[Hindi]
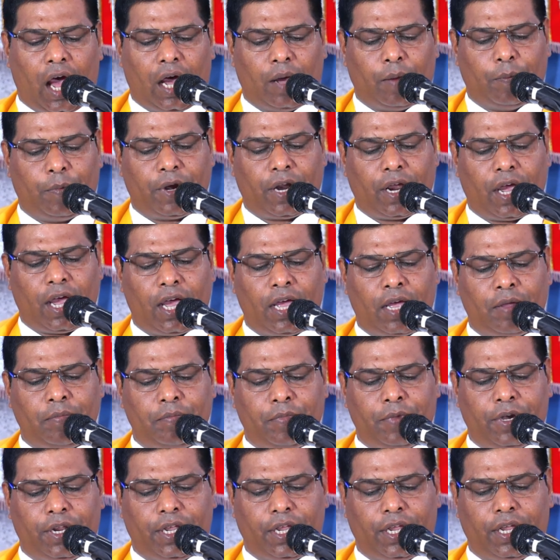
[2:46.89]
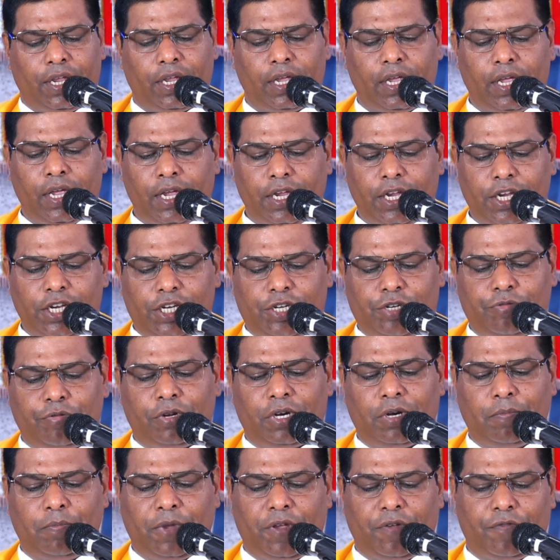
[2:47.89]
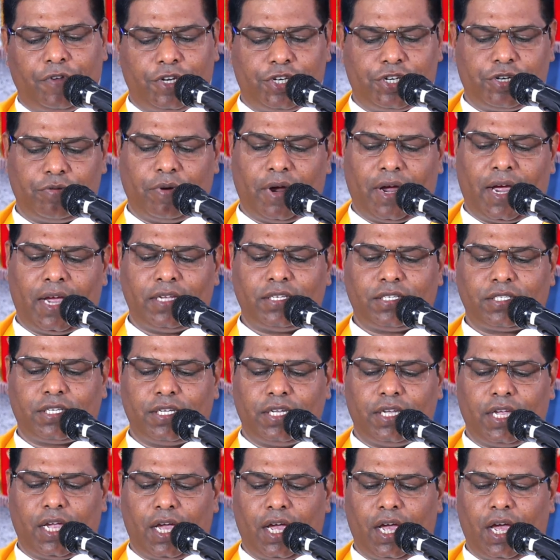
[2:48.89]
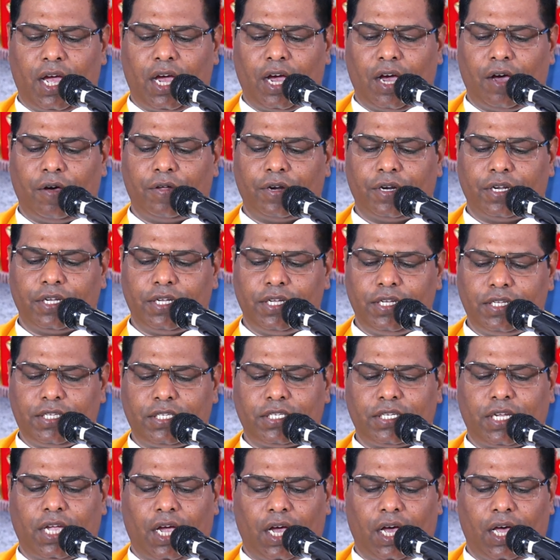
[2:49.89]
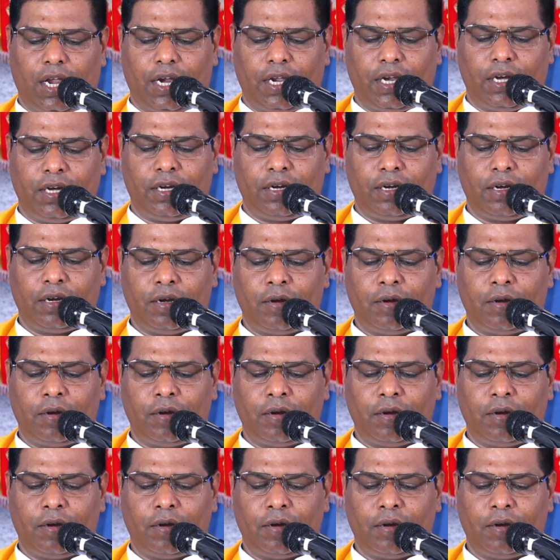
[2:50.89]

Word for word: अब्राहम ने ईश्वर में विश्वास किया और इस कारण